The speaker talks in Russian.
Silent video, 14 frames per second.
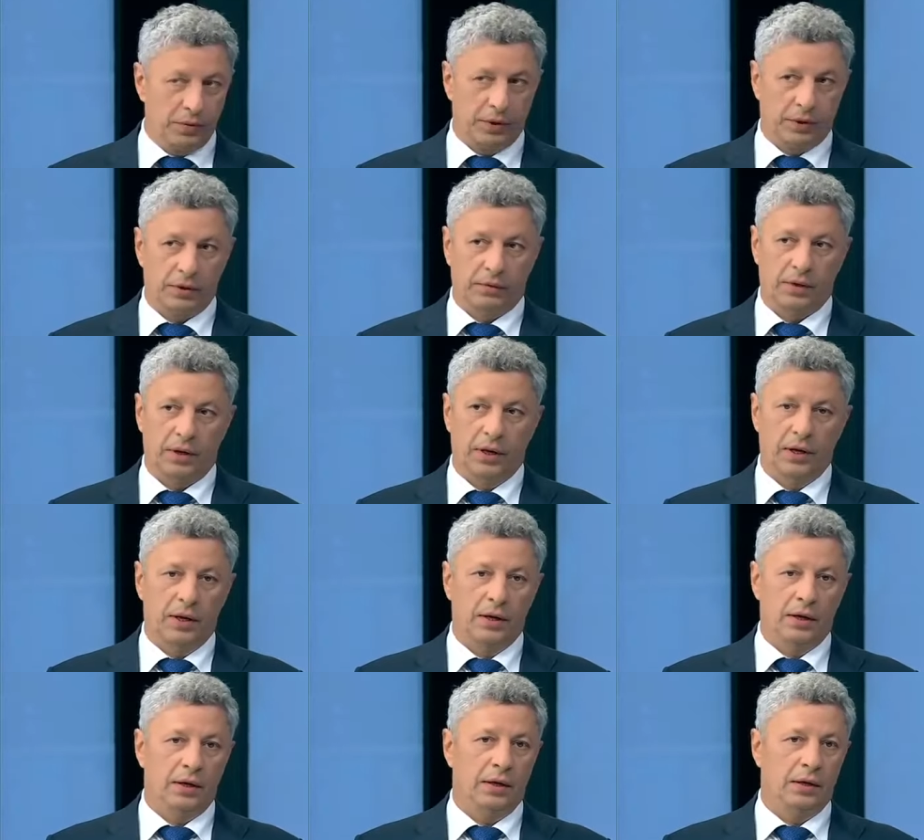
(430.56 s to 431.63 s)
этого.
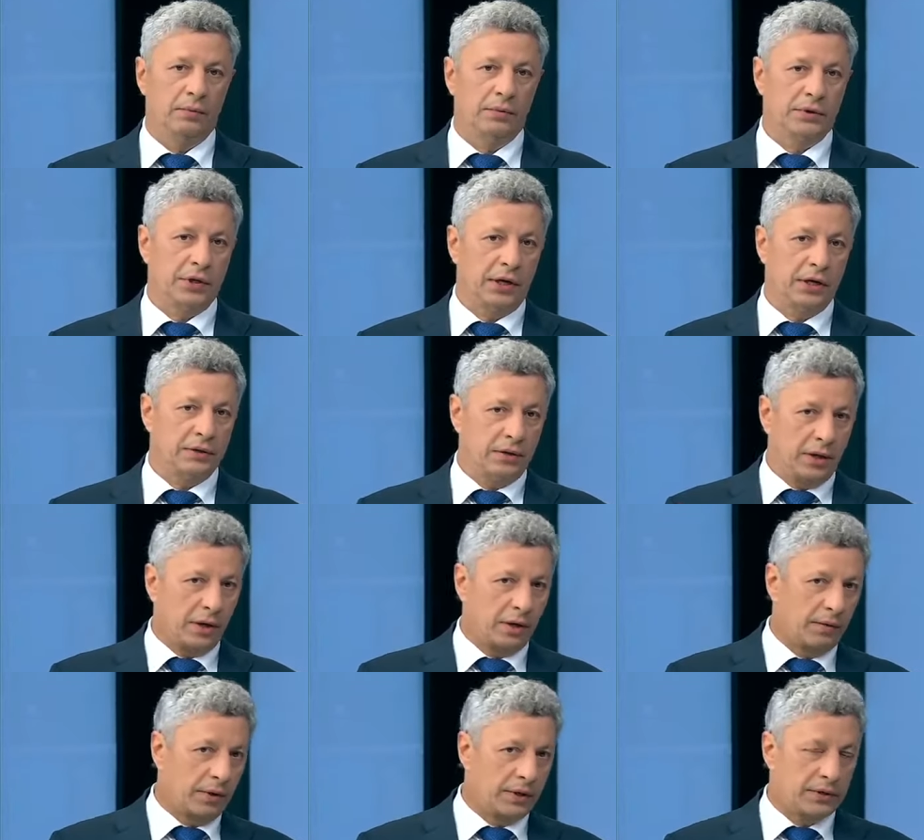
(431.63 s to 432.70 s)
И мы
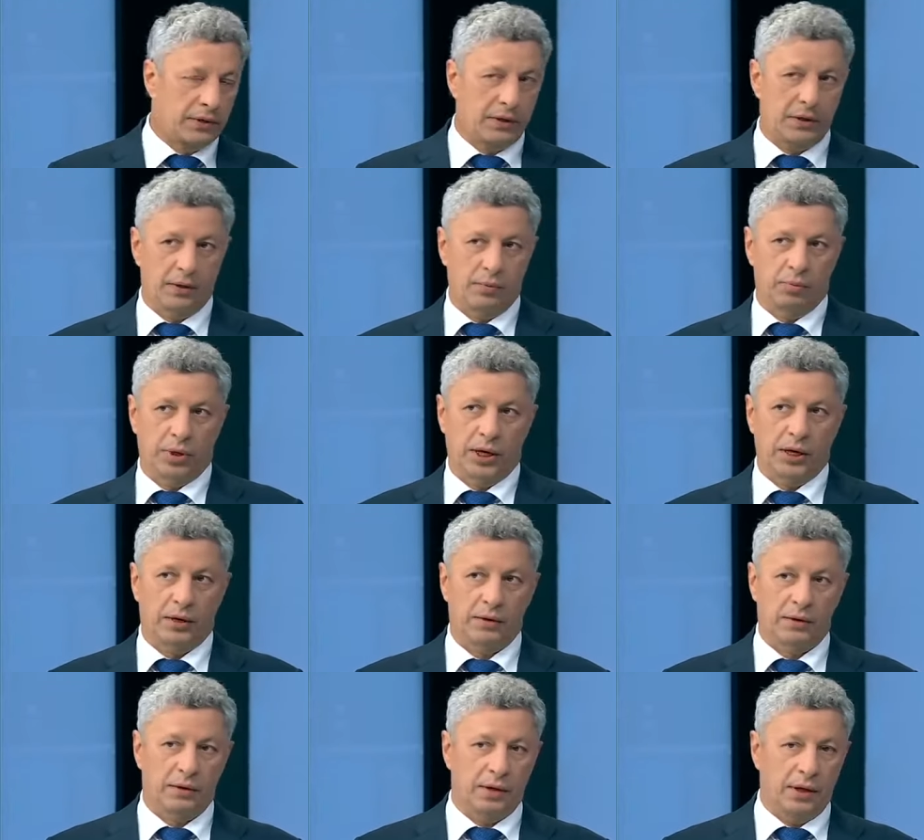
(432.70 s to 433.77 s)
зарегистрировали законопроект
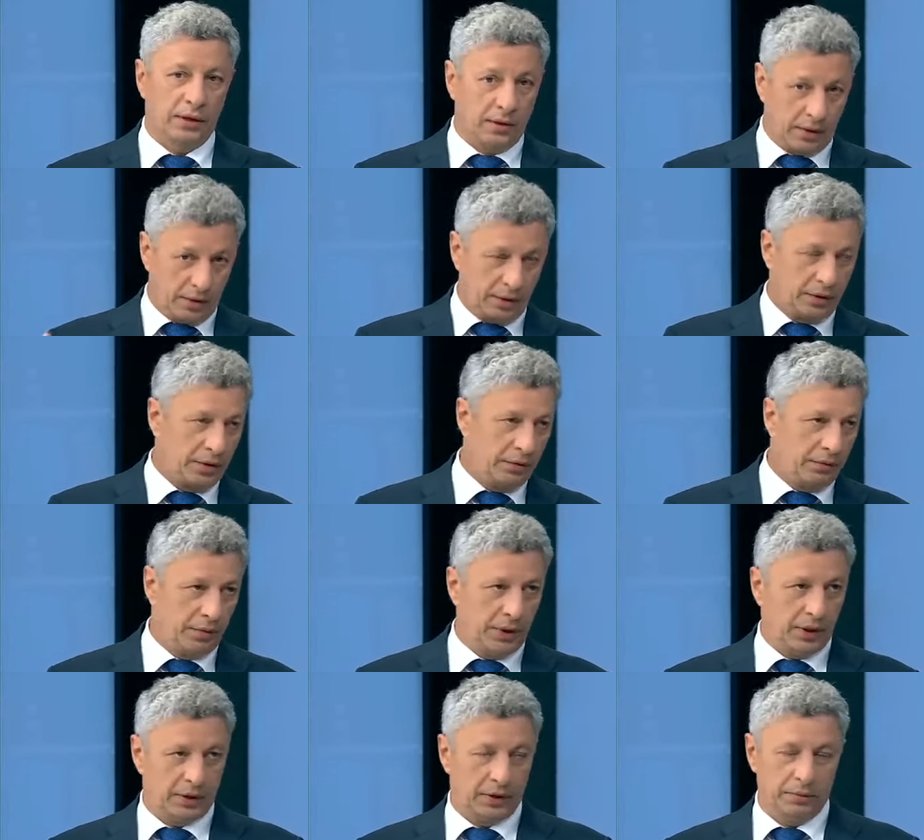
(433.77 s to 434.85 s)

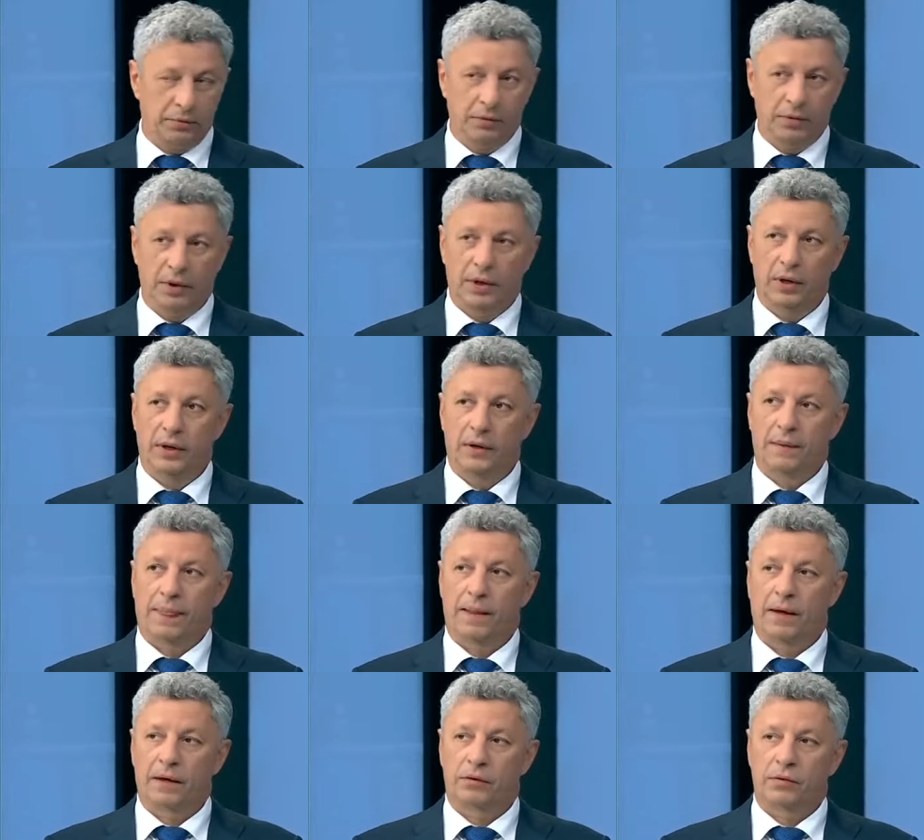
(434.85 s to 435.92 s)
альтернативный этому,
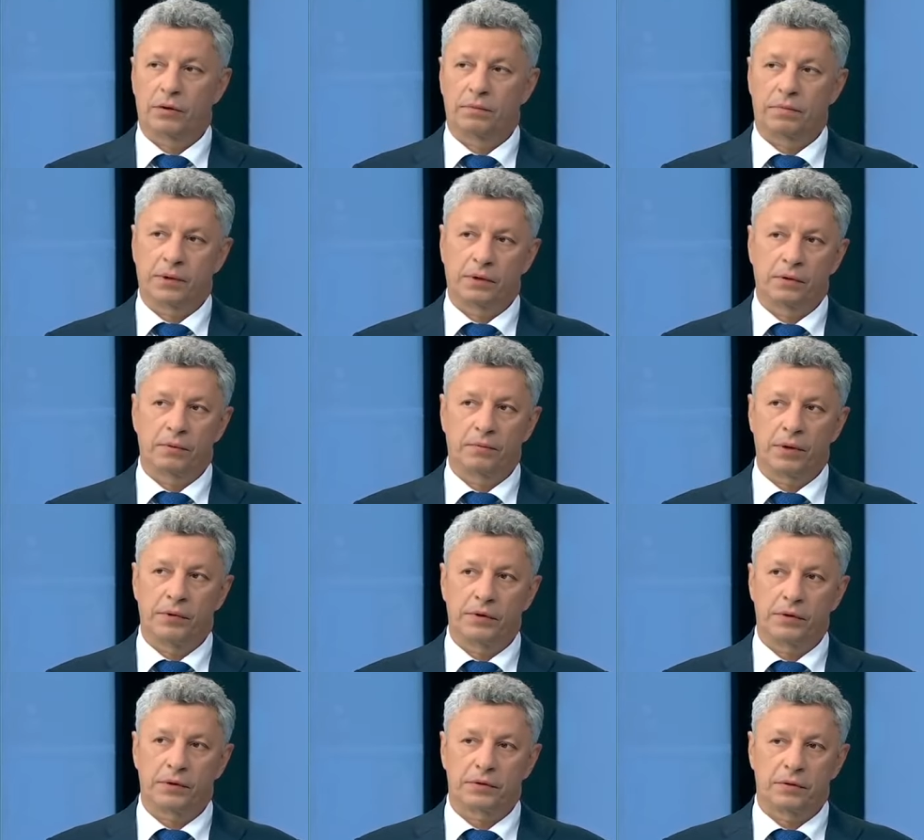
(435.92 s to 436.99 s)
который подало
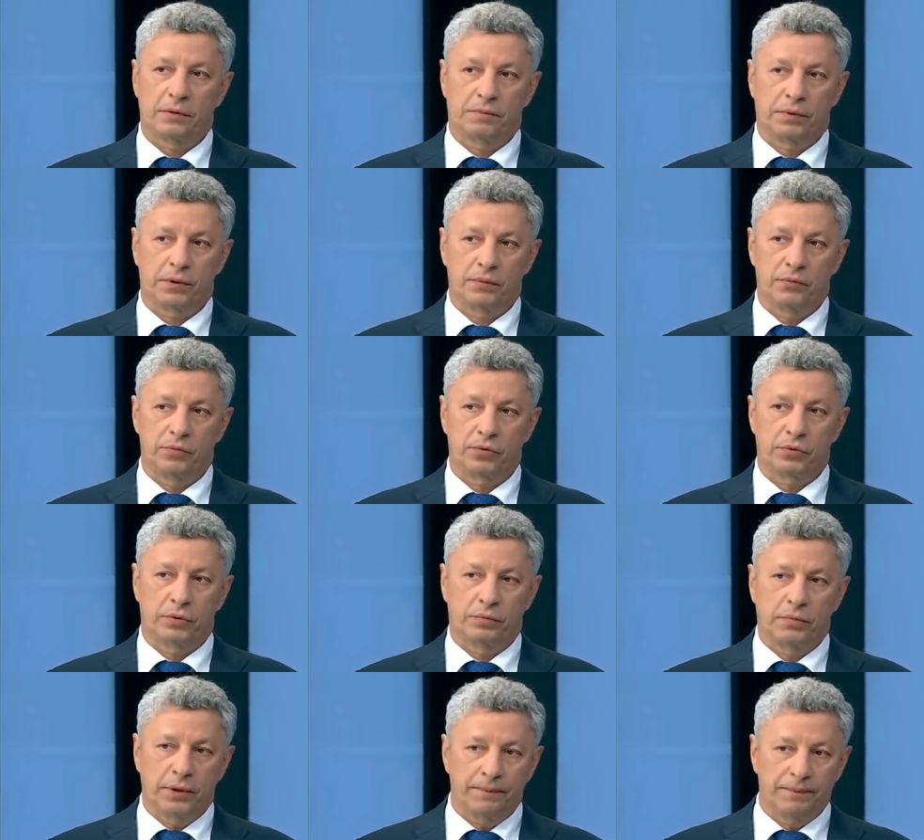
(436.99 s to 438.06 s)
правительство, потому
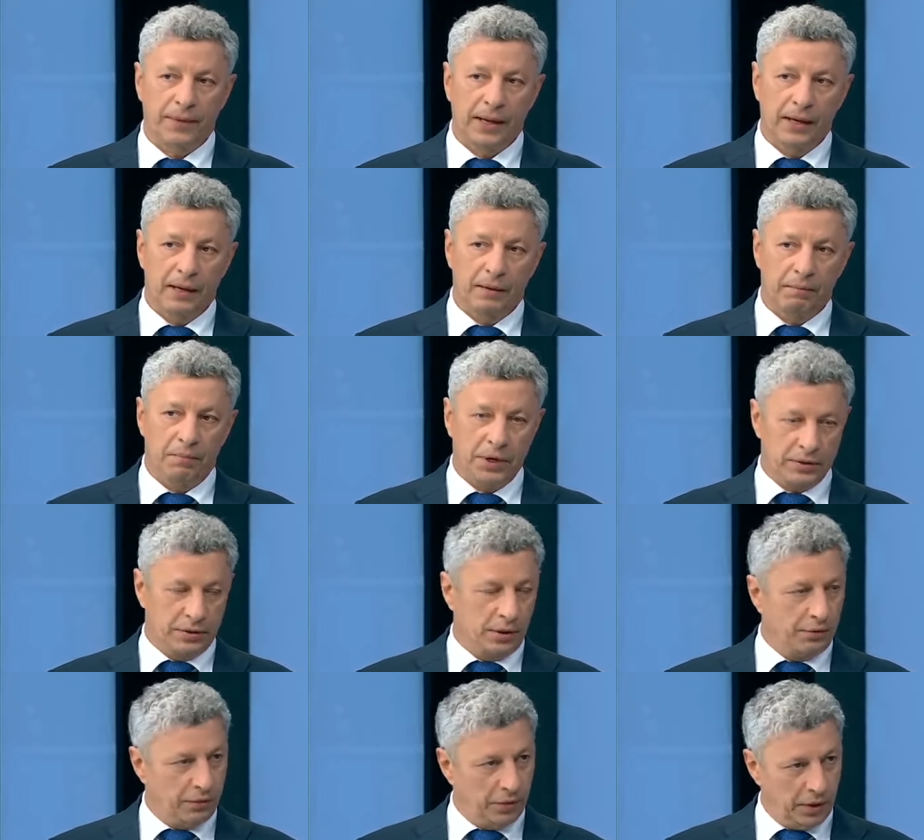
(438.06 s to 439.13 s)
чтобы без
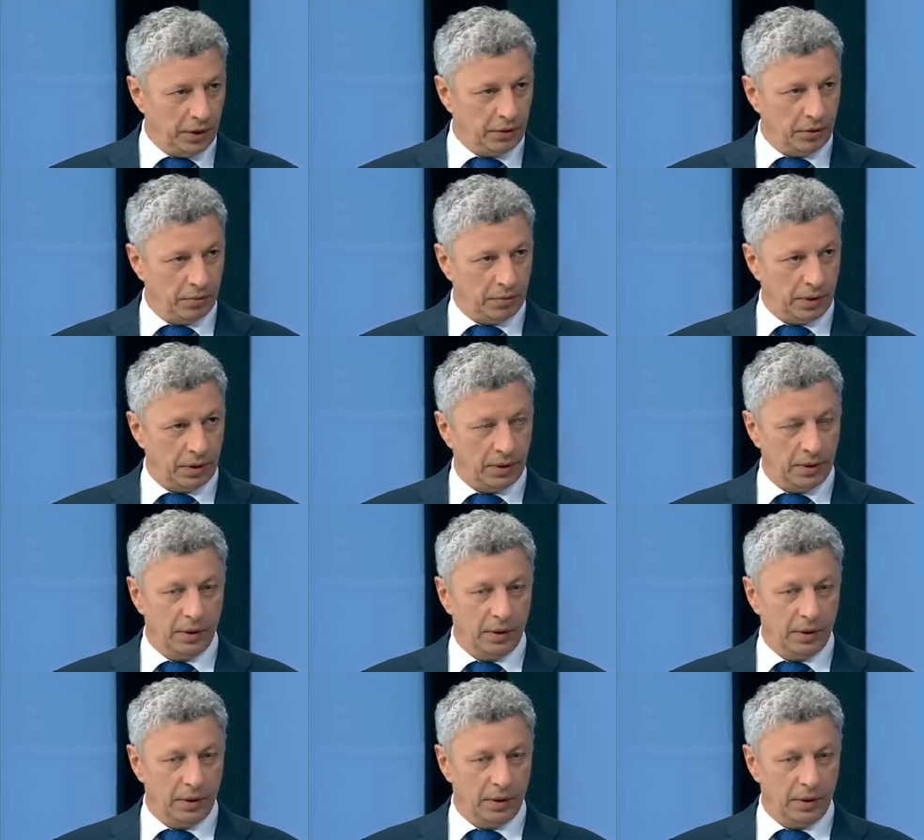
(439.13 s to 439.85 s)
референдума